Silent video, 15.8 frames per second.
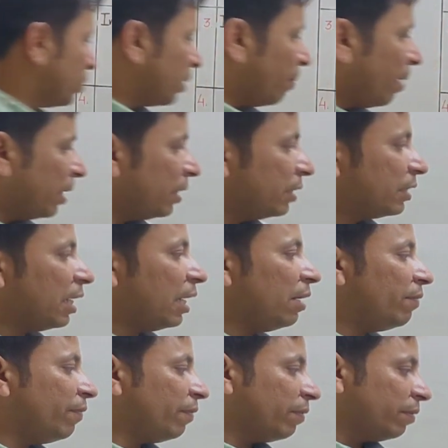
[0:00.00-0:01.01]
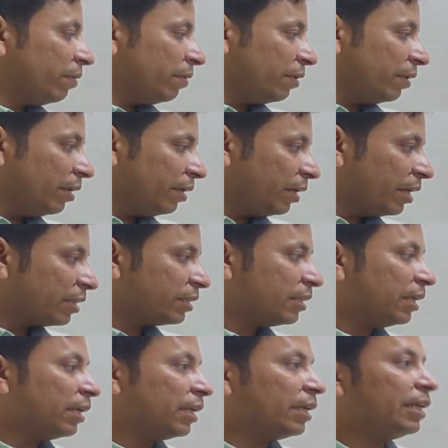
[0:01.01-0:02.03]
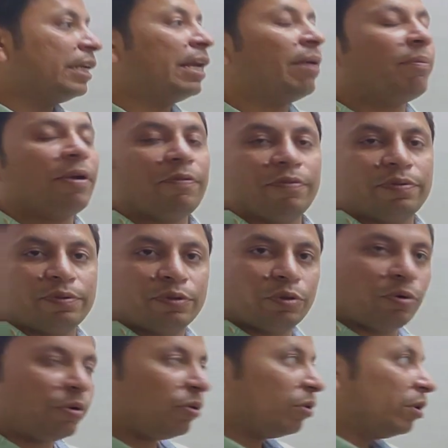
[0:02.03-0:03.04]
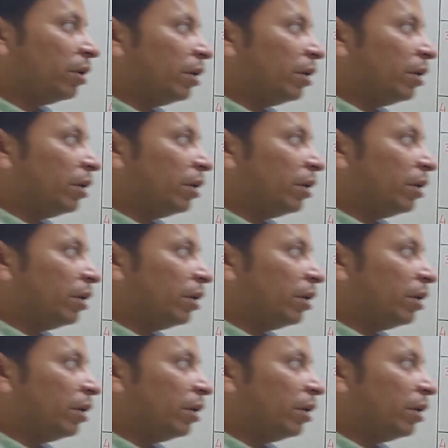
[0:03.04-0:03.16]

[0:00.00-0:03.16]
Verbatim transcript: उसके बाद है सेल्फ इंडक्शन ईएमएफ तो